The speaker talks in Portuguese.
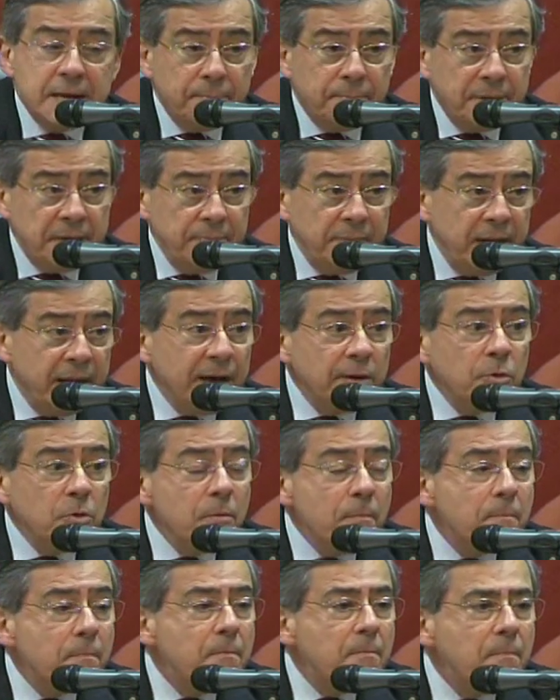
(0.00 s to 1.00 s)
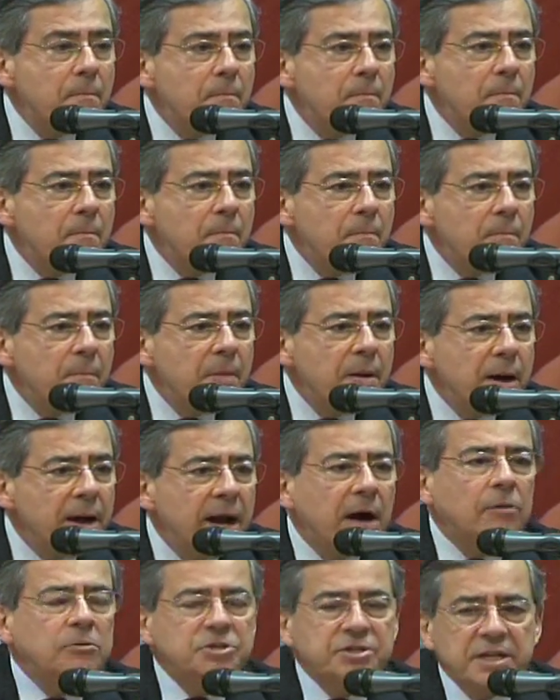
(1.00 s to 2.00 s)
Primeiro
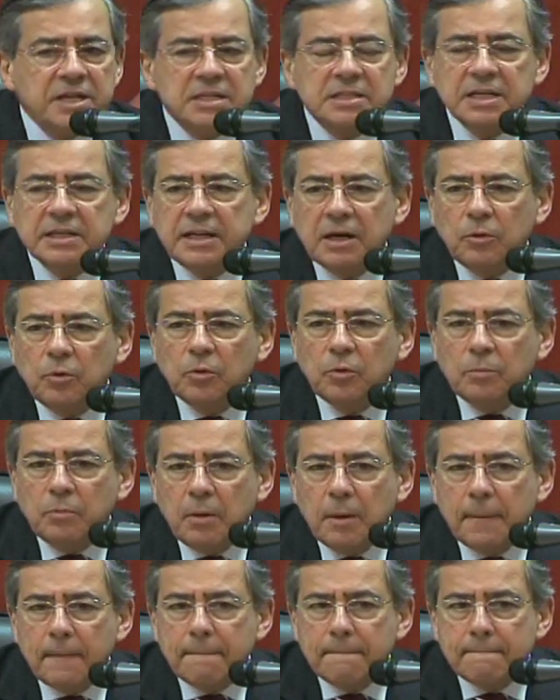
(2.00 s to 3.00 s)
é a audiência da Globo.